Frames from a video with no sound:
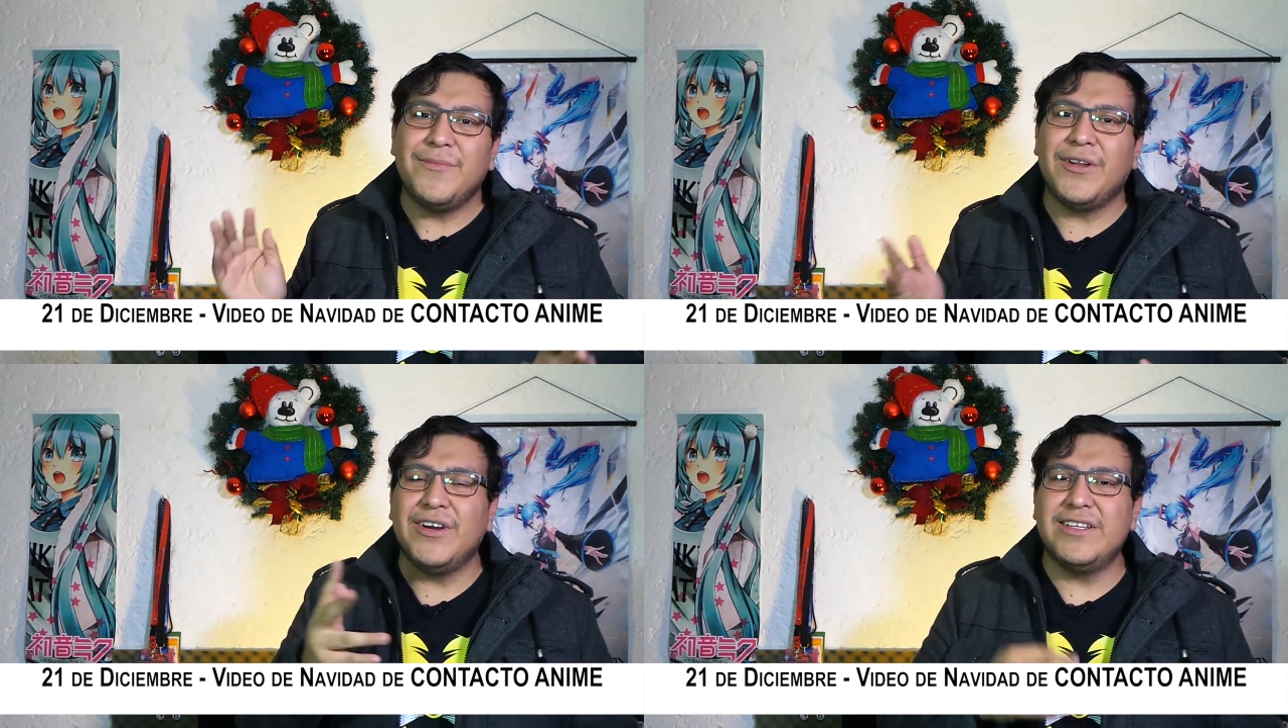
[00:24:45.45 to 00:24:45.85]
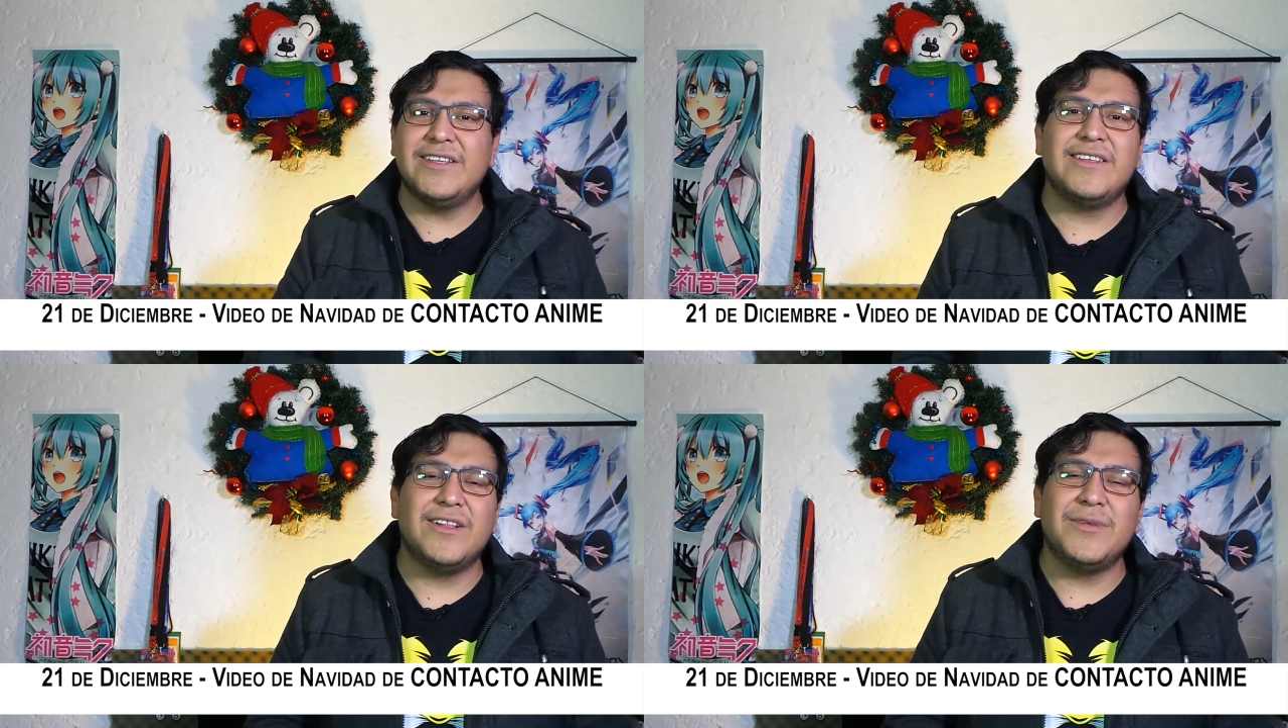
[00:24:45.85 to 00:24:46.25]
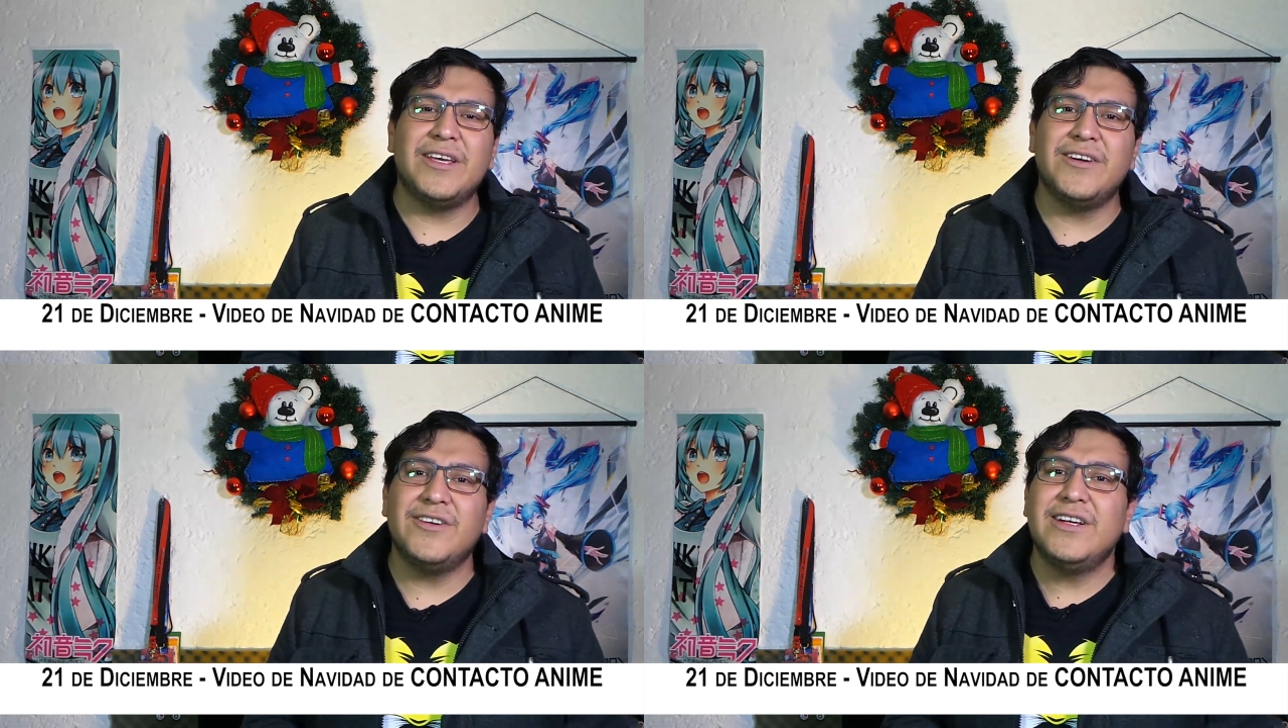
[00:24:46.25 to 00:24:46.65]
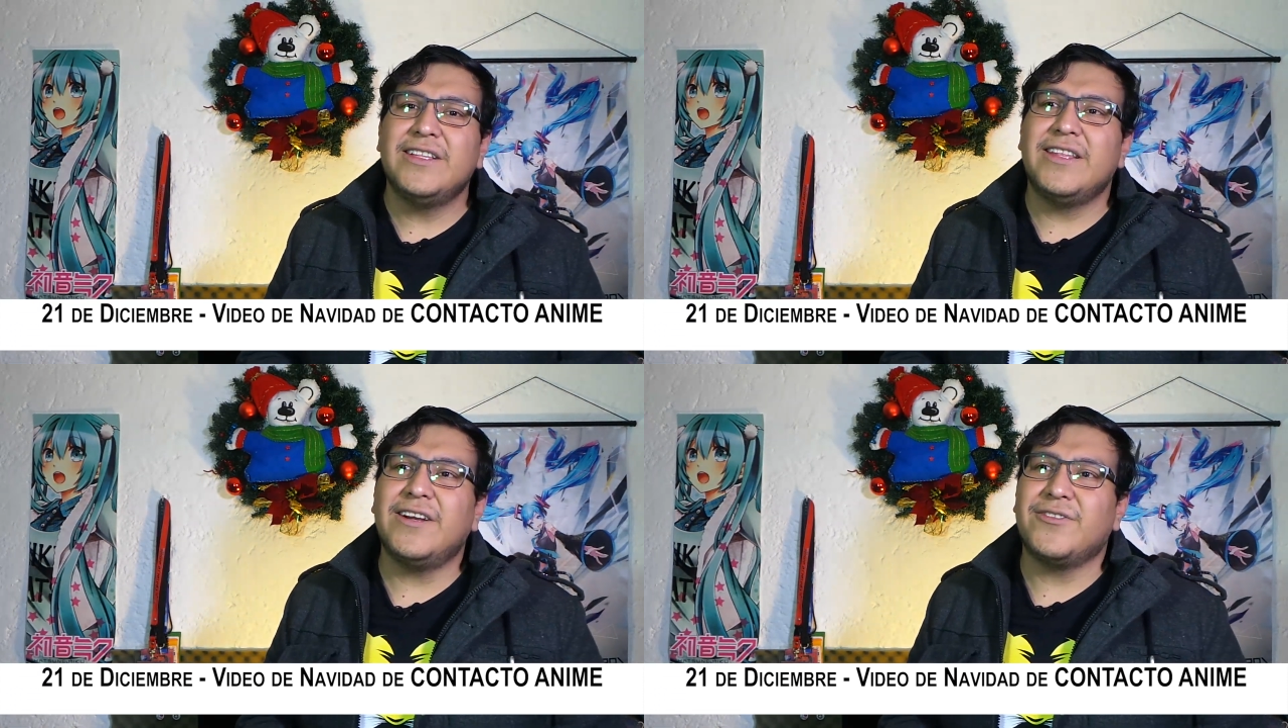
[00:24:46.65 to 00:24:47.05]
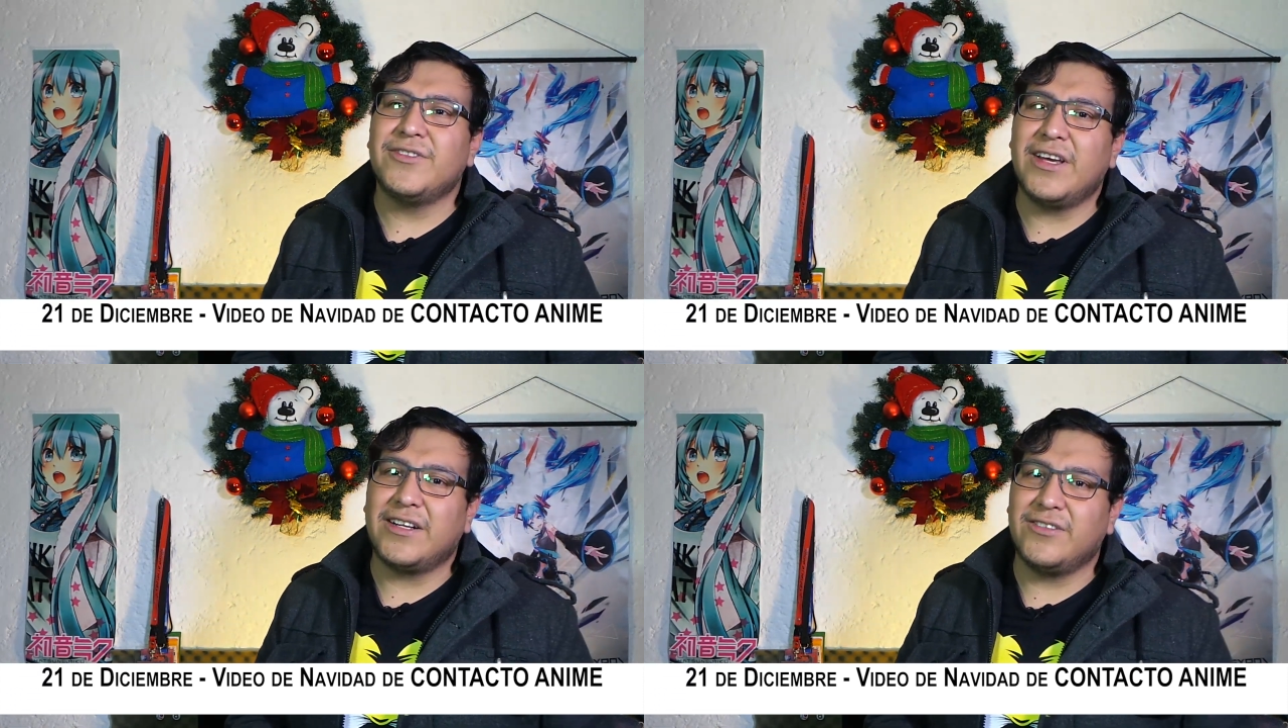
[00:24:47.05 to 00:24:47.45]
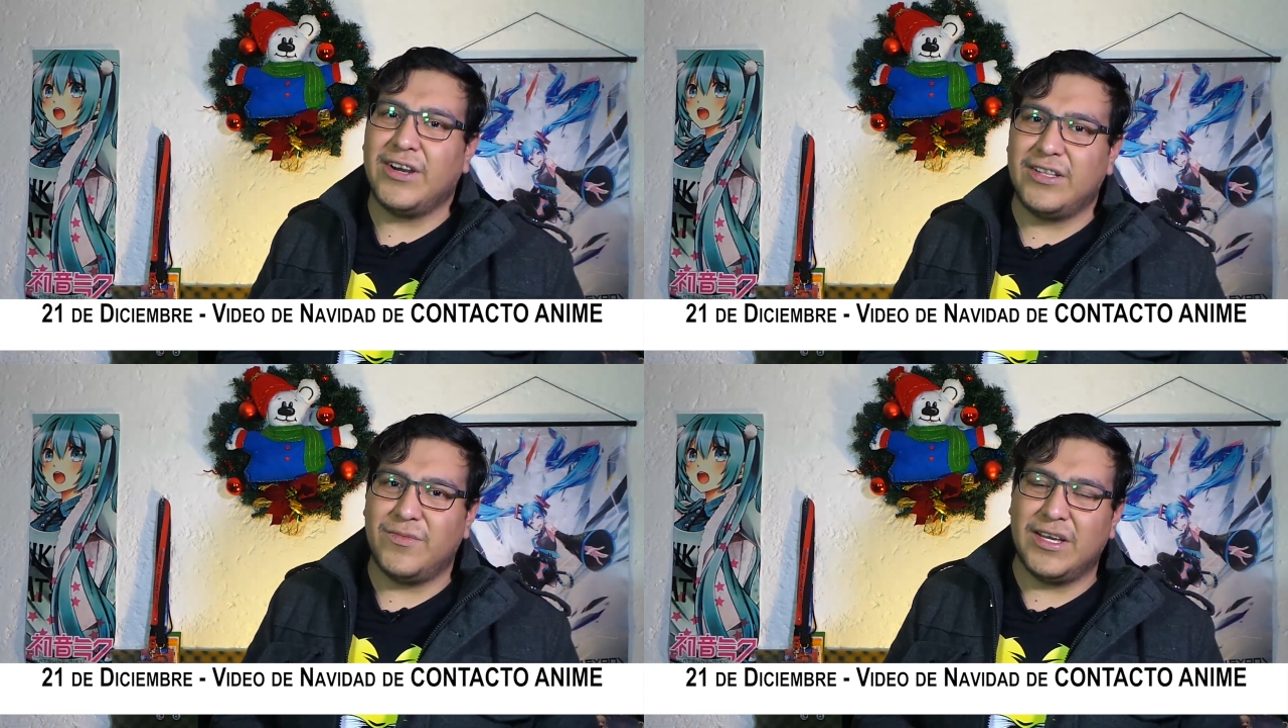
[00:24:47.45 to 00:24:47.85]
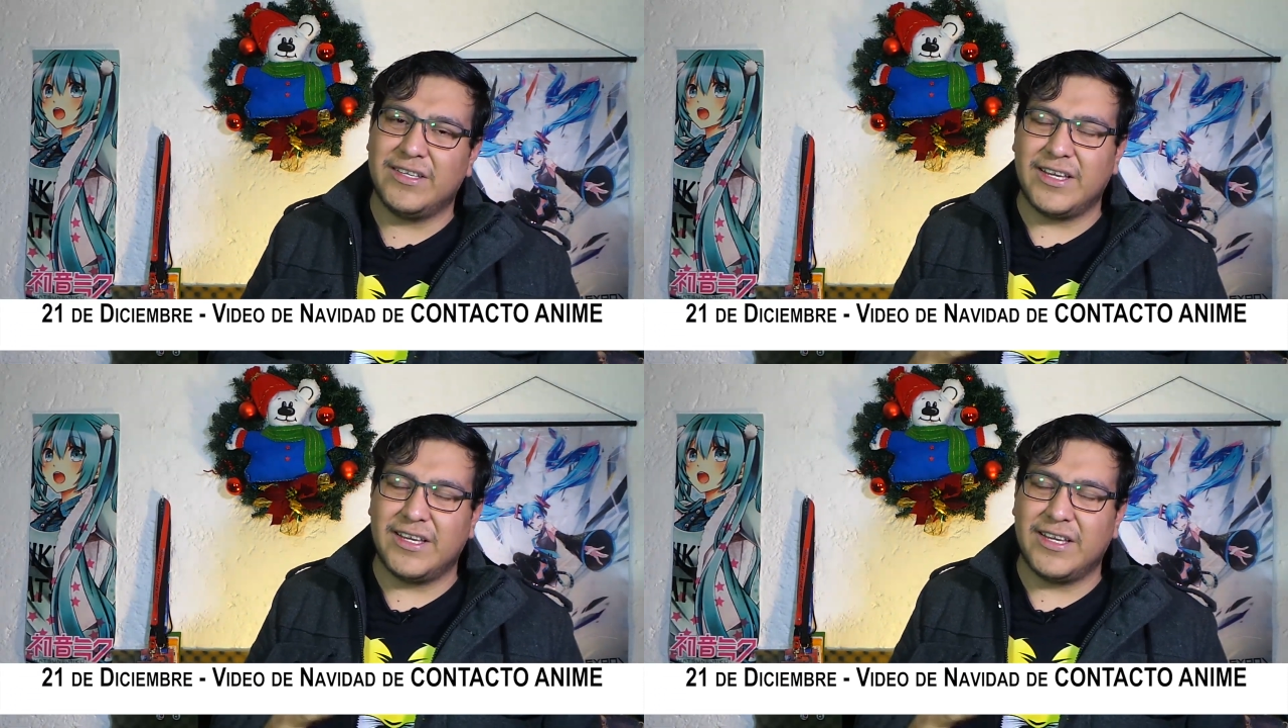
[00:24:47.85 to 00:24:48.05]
pero ese es el video de Contacto Anime.